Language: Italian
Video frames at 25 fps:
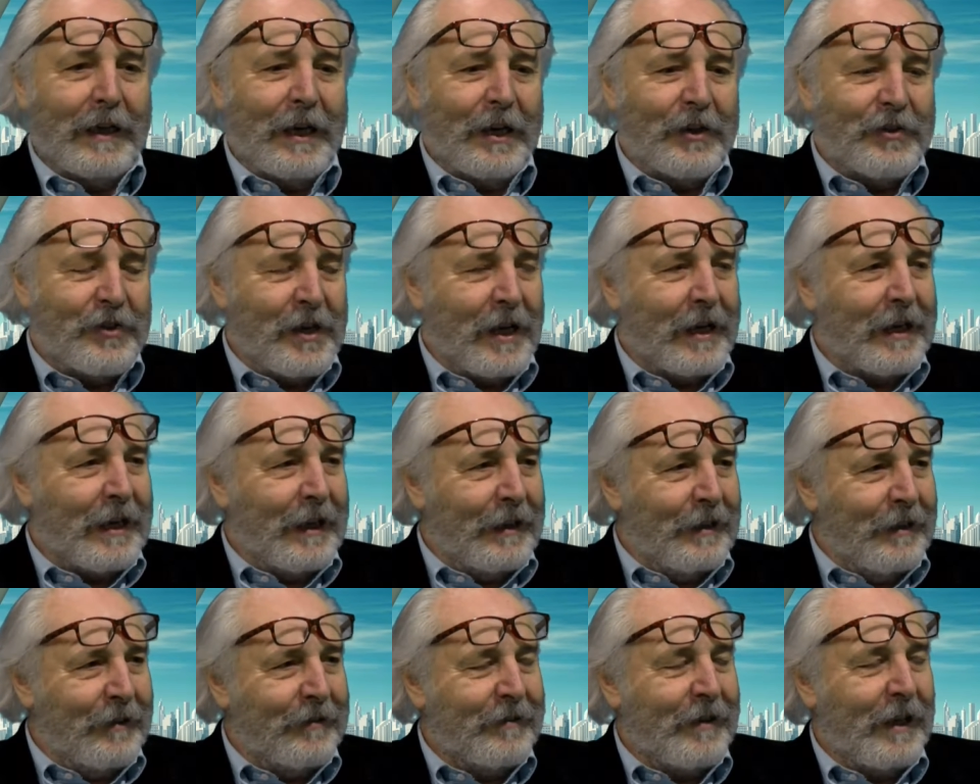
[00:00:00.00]
che
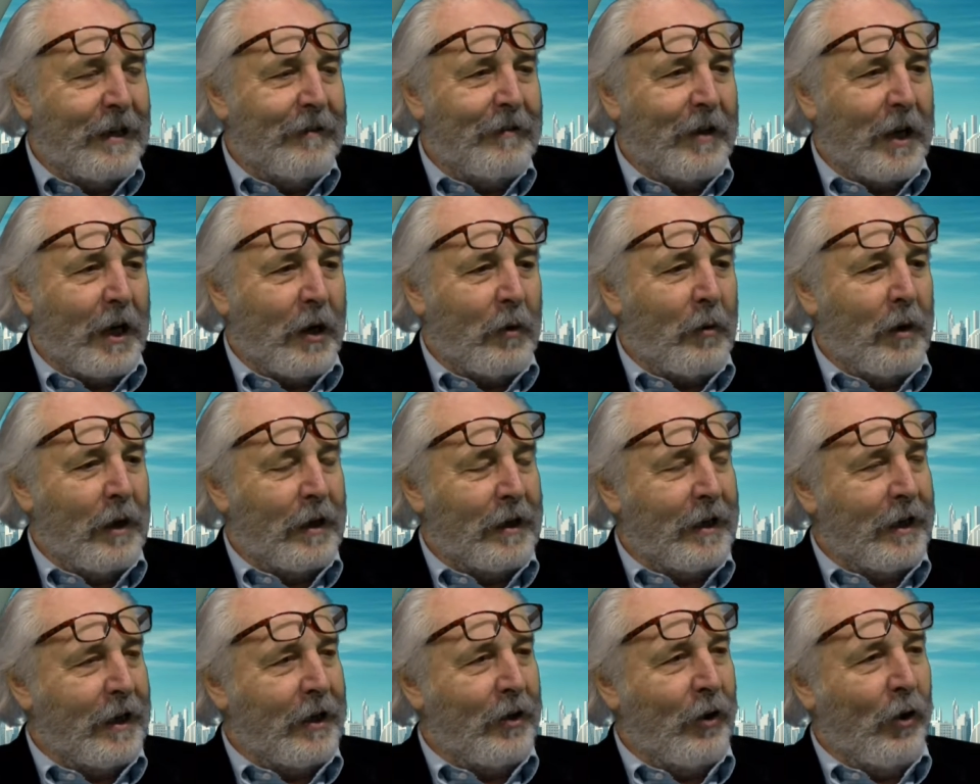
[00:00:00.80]
cerca di scrivere
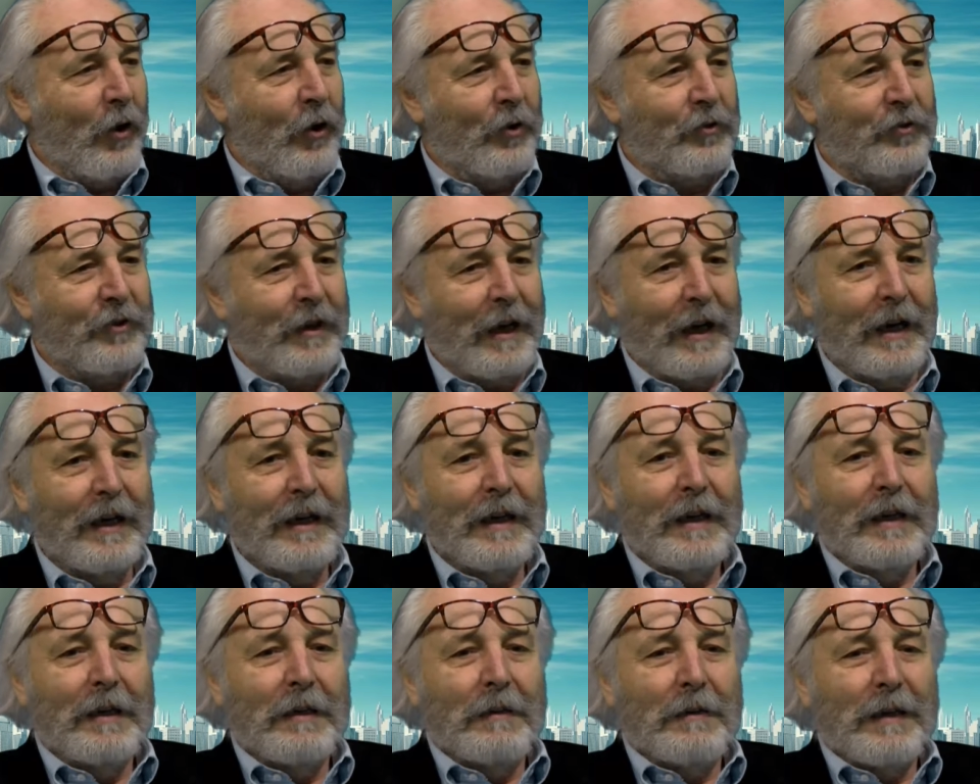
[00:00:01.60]
qualche cosa
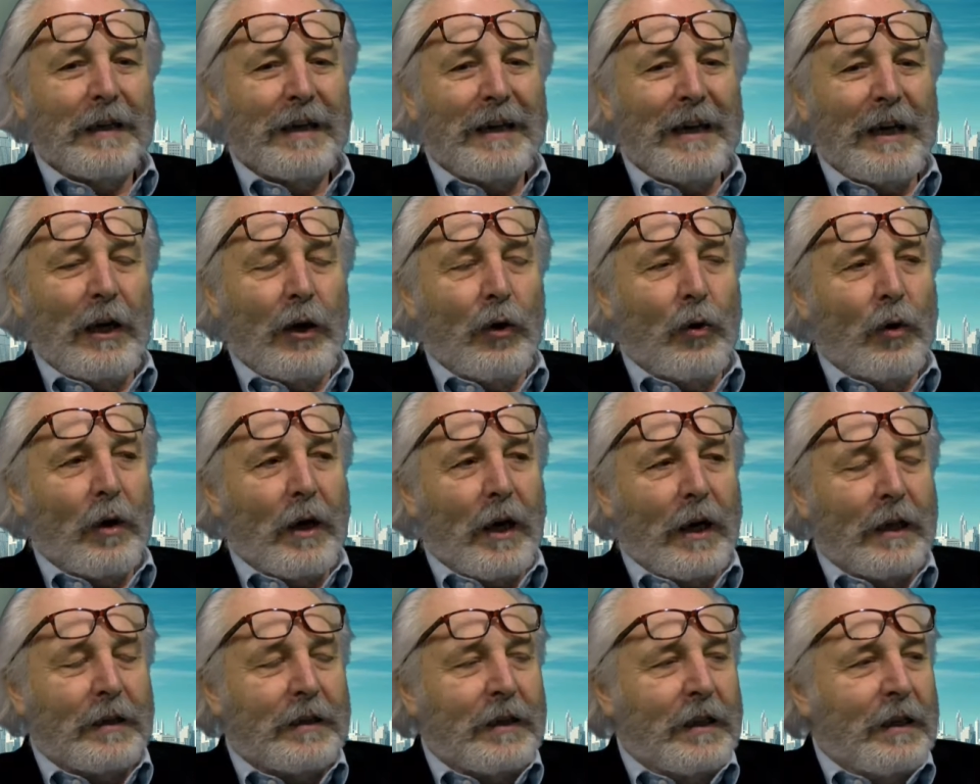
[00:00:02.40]
che lo
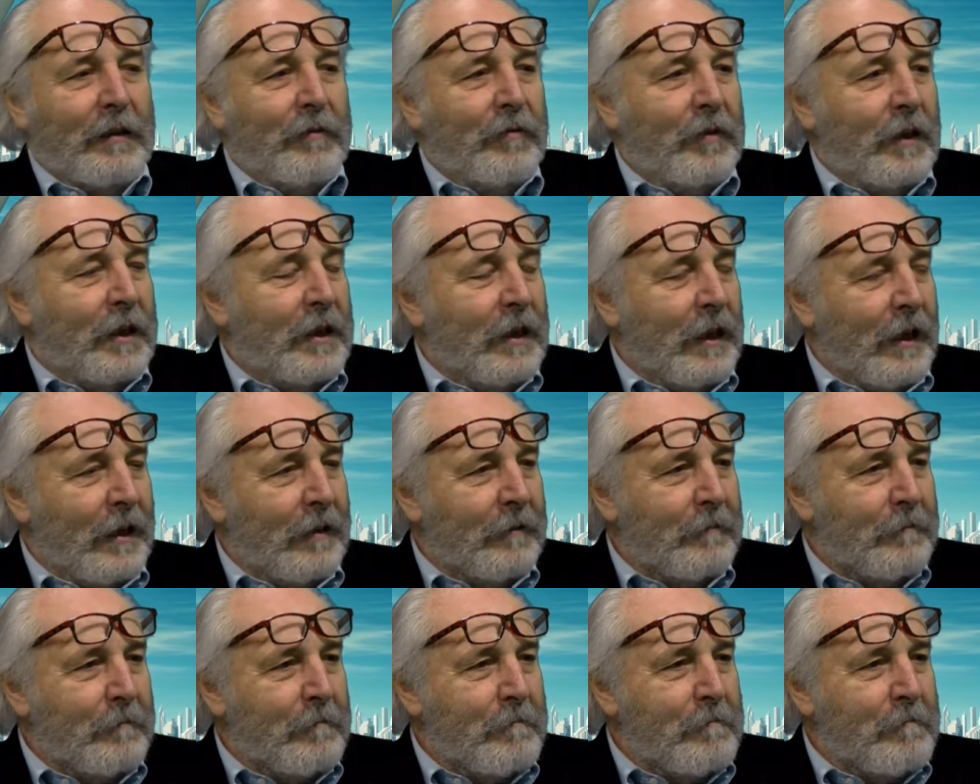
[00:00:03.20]

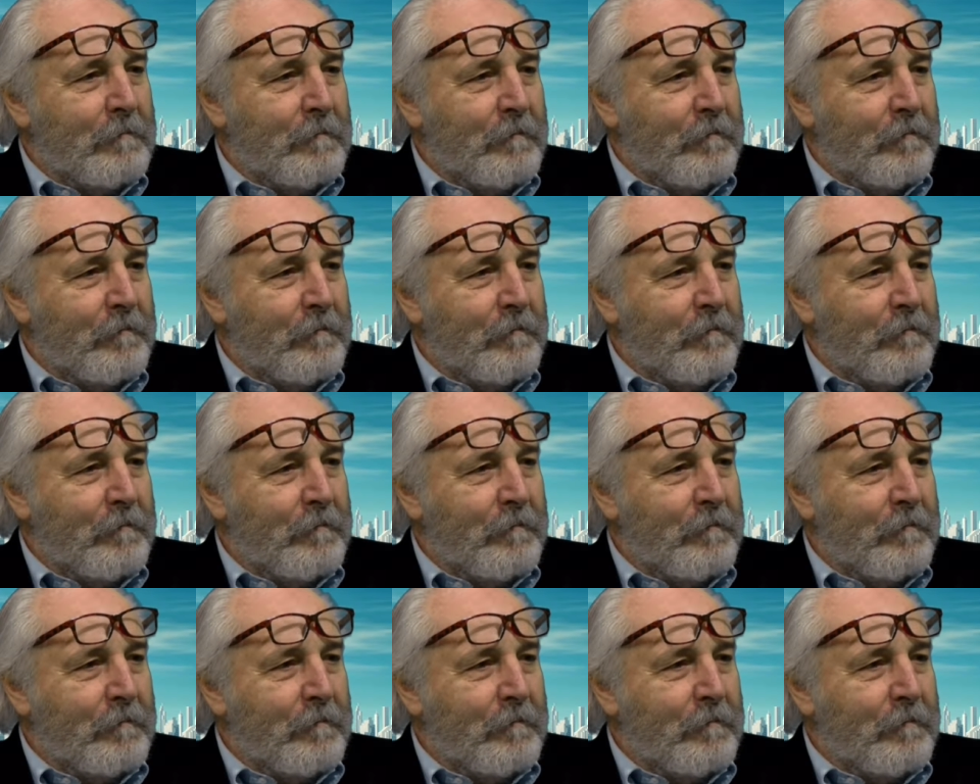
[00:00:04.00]
gratifica,